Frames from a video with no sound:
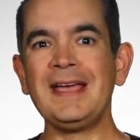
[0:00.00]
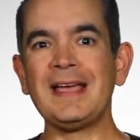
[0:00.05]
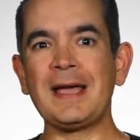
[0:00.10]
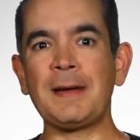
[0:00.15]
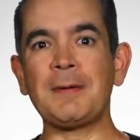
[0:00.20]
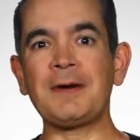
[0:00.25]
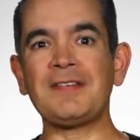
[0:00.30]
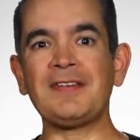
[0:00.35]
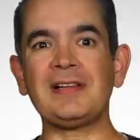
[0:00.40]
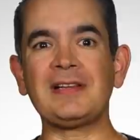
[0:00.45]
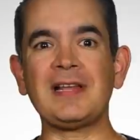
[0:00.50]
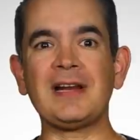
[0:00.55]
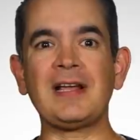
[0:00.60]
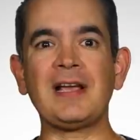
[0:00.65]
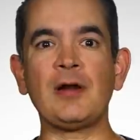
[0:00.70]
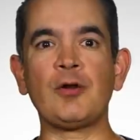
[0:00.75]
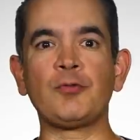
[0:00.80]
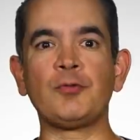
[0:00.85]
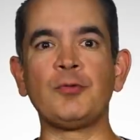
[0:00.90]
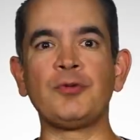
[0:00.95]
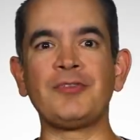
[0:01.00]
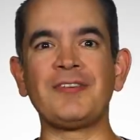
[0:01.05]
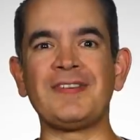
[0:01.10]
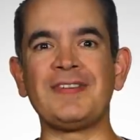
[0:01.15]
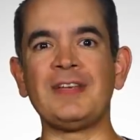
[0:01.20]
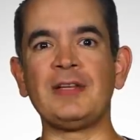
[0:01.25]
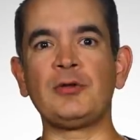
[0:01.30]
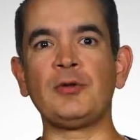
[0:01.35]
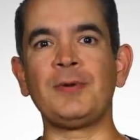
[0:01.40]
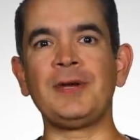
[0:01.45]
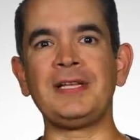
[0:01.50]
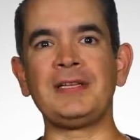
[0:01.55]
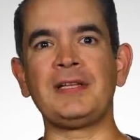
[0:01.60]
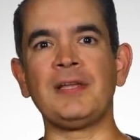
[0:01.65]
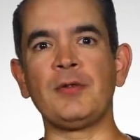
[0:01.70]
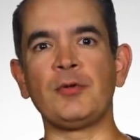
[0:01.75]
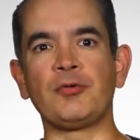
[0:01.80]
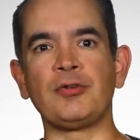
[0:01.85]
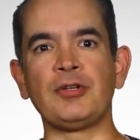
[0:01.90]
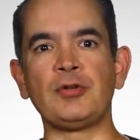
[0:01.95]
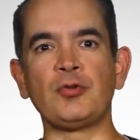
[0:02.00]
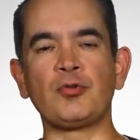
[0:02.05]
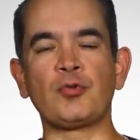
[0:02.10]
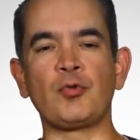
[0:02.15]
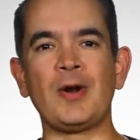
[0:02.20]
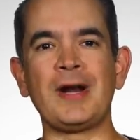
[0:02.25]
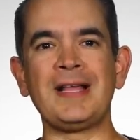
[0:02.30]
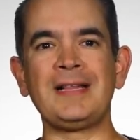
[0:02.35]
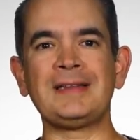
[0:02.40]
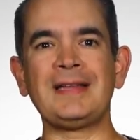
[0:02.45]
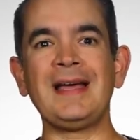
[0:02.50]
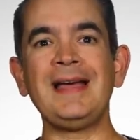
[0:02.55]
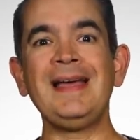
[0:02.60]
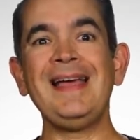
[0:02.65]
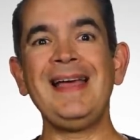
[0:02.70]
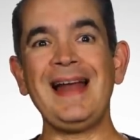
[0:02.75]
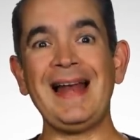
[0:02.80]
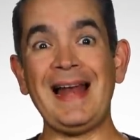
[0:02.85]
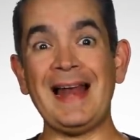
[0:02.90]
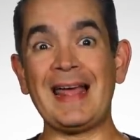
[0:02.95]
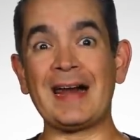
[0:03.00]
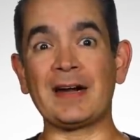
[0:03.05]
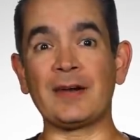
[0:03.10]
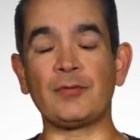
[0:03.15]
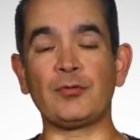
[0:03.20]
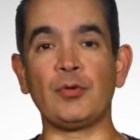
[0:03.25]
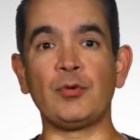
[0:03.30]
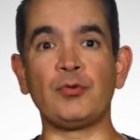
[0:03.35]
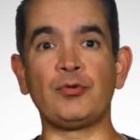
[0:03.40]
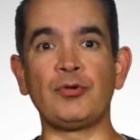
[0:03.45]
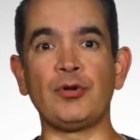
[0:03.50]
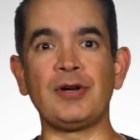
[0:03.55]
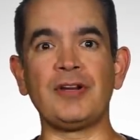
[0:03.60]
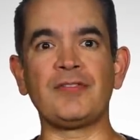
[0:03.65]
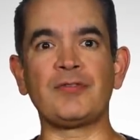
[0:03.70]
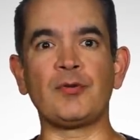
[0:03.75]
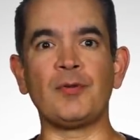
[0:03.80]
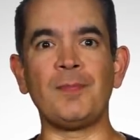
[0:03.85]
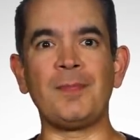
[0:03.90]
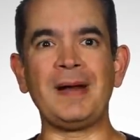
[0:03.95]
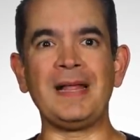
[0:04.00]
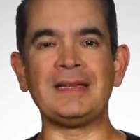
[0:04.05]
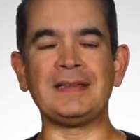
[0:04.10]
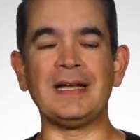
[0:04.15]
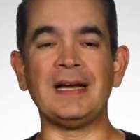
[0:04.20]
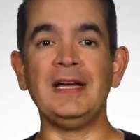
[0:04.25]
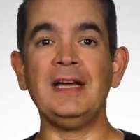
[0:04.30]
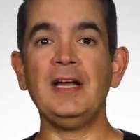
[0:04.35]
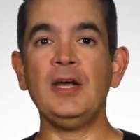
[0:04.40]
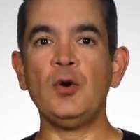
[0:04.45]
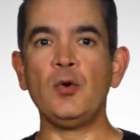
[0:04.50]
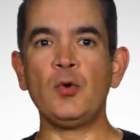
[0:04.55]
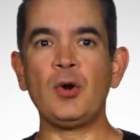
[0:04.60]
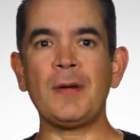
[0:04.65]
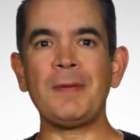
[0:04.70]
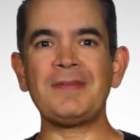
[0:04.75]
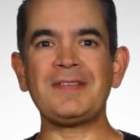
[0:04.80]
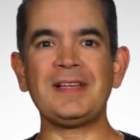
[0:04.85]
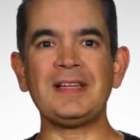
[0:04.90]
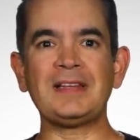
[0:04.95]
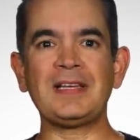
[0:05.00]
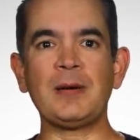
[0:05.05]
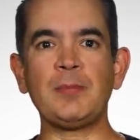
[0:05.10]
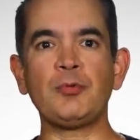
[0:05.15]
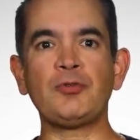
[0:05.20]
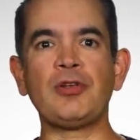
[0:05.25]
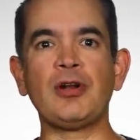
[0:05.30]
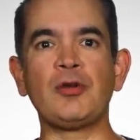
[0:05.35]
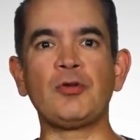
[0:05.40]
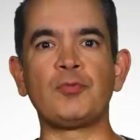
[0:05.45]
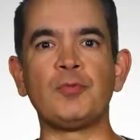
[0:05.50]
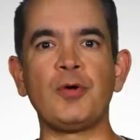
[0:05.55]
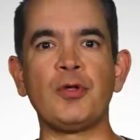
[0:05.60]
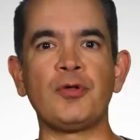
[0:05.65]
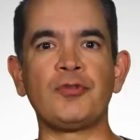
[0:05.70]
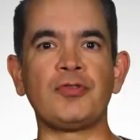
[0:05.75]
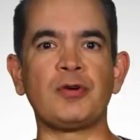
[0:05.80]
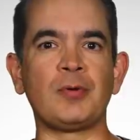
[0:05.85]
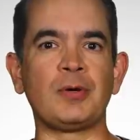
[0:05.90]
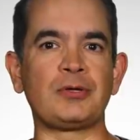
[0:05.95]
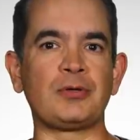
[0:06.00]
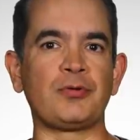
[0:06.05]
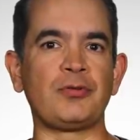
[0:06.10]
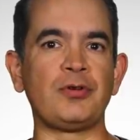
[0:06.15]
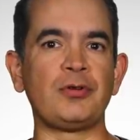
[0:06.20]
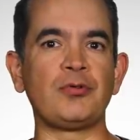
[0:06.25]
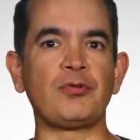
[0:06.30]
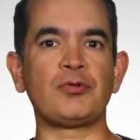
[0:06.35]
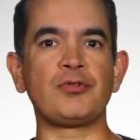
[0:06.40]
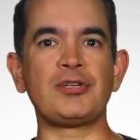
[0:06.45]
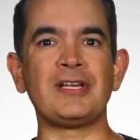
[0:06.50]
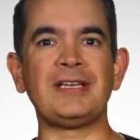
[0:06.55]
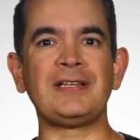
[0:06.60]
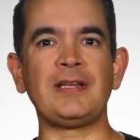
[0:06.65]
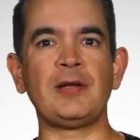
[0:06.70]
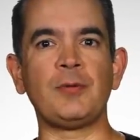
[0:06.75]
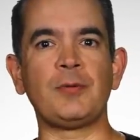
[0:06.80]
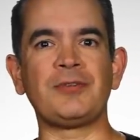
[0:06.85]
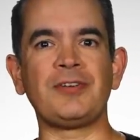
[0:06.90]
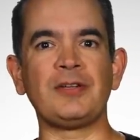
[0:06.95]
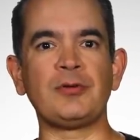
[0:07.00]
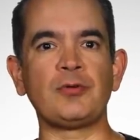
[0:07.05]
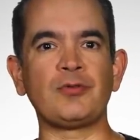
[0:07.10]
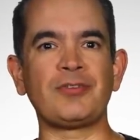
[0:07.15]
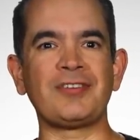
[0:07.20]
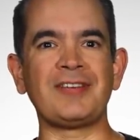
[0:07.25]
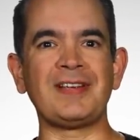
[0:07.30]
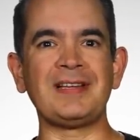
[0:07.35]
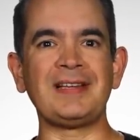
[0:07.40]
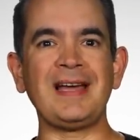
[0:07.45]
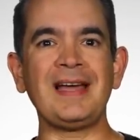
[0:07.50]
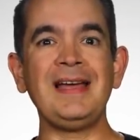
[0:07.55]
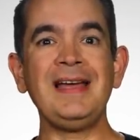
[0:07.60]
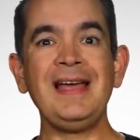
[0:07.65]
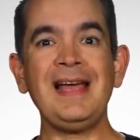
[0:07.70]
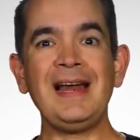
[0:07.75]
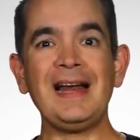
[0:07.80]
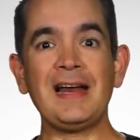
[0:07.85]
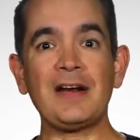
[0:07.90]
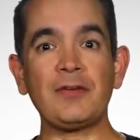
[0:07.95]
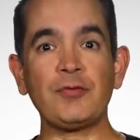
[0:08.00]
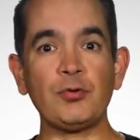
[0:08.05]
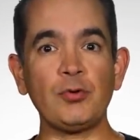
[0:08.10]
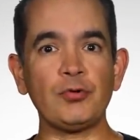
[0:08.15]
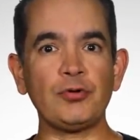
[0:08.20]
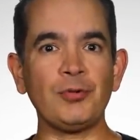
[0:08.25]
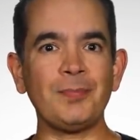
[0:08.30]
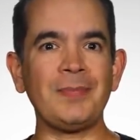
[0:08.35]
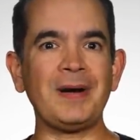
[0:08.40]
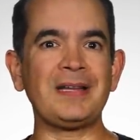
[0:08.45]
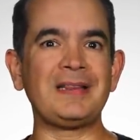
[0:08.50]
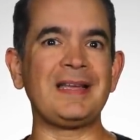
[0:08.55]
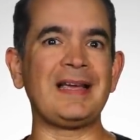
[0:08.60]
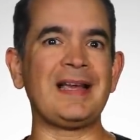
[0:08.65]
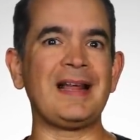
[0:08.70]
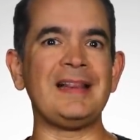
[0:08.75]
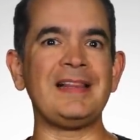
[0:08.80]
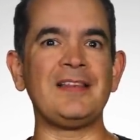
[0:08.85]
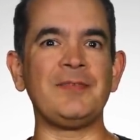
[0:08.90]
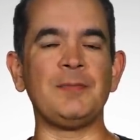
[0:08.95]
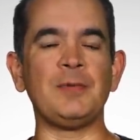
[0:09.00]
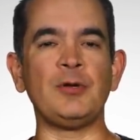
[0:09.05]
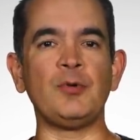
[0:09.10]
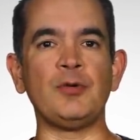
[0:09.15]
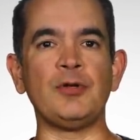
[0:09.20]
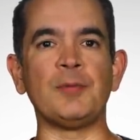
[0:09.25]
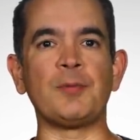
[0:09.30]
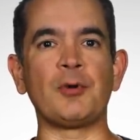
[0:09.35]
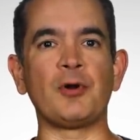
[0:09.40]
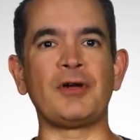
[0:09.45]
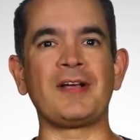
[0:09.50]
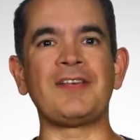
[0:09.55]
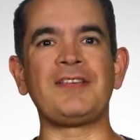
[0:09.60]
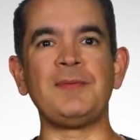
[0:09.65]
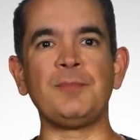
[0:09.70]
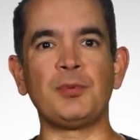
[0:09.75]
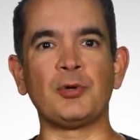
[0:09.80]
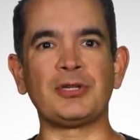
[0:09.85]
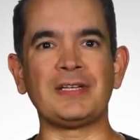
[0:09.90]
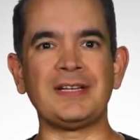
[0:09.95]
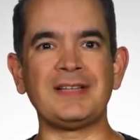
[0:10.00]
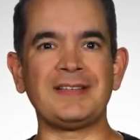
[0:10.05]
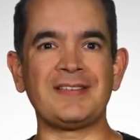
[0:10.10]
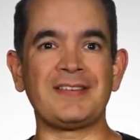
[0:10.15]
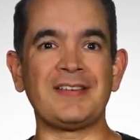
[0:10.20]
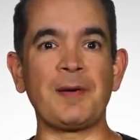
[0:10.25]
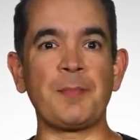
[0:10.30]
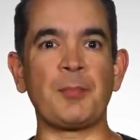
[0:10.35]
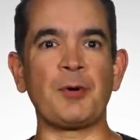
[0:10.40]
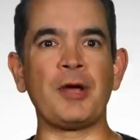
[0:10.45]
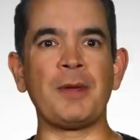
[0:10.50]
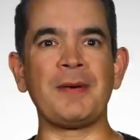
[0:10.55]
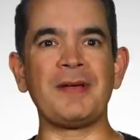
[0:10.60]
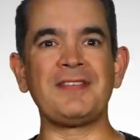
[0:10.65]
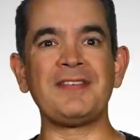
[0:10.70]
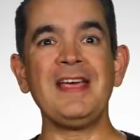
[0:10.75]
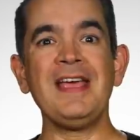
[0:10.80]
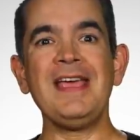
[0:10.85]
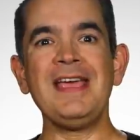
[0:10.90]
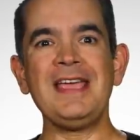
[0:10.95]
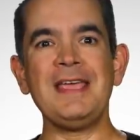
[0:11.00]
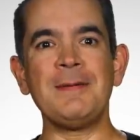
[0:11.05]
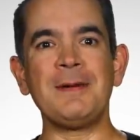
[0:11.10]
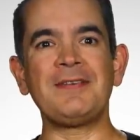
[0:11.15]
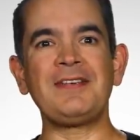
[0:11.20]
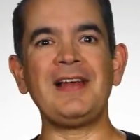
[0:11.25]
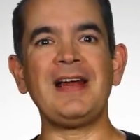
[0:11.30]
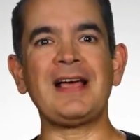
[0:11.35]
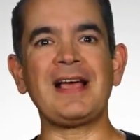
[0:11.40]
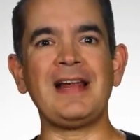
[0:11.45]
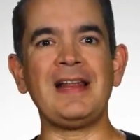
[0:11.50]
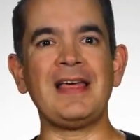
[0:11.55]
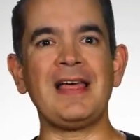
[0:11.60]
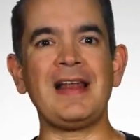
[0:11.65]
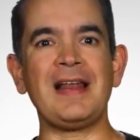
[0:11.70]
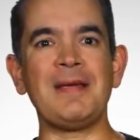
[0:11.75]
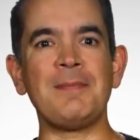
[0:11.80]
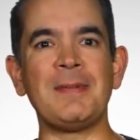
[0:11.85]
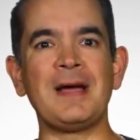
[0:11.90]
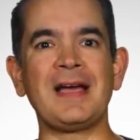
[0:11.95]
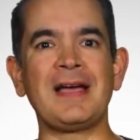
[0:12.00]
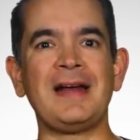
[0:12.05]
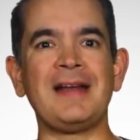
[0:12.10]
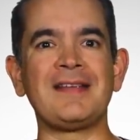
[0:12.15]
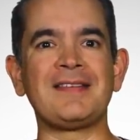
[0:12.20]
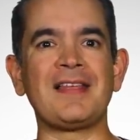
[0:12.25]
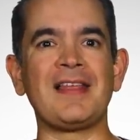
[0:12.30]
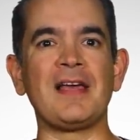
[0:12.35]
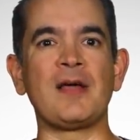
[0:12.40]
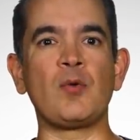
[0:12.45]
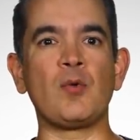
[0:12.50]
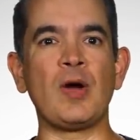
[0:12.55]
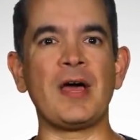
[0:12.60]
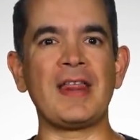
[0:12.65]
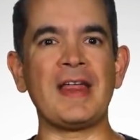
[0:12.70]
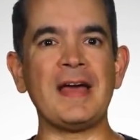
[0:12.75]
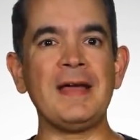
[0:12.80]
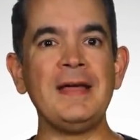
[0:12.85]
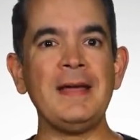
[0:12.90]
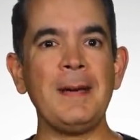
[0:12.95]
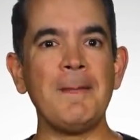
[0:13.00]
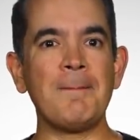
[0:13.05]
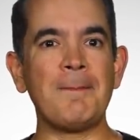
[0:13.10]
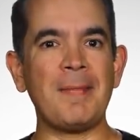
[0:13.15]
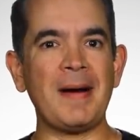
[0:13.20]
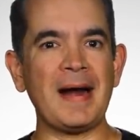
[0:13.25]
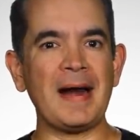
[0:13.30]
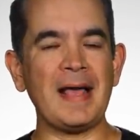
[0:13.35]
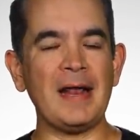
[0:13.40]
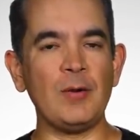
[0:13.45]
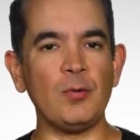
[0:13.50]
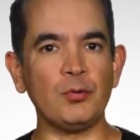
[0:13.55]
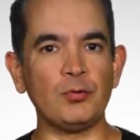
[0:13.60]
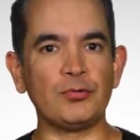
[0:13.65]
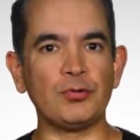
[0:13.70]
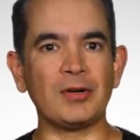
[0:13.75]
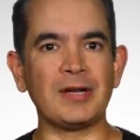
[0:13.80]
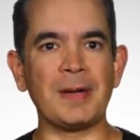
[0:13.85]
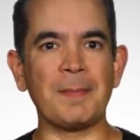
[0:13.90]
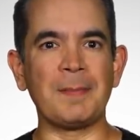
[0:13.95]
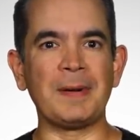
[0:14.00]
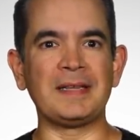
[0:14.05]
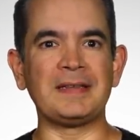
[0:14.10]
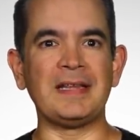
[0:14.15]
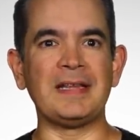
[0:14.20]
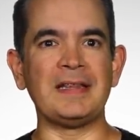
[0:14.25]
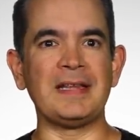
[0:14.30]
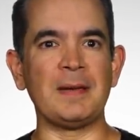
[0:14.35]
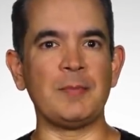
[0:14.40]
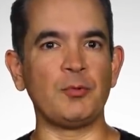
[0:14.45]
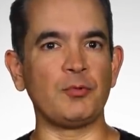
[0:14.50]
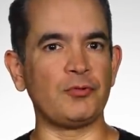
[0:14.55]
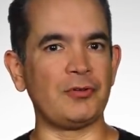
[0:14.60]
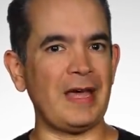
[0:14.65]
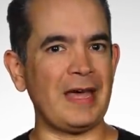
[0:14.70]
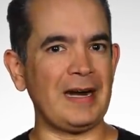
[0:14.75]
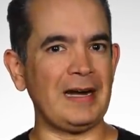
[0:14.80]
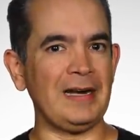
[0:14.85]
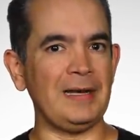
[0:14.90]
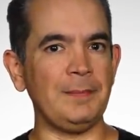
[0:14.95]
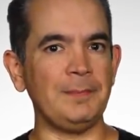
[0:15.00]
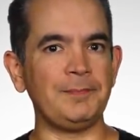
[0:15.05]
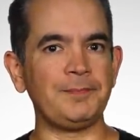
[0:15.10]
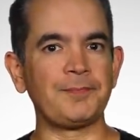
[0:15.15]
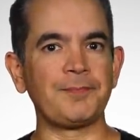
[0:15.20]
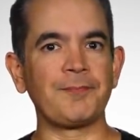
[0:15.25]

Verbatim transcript: Cabe resaltar que los modos de 120 y 240 la resolución es completa. Una vez que entramos a los modos de 480 y 960, la resolución vertical disminuye, por lo que es importante hacer pruebas y ver si la calidad de la imagen es adecuada adecuada para el uso que pretendemos darle.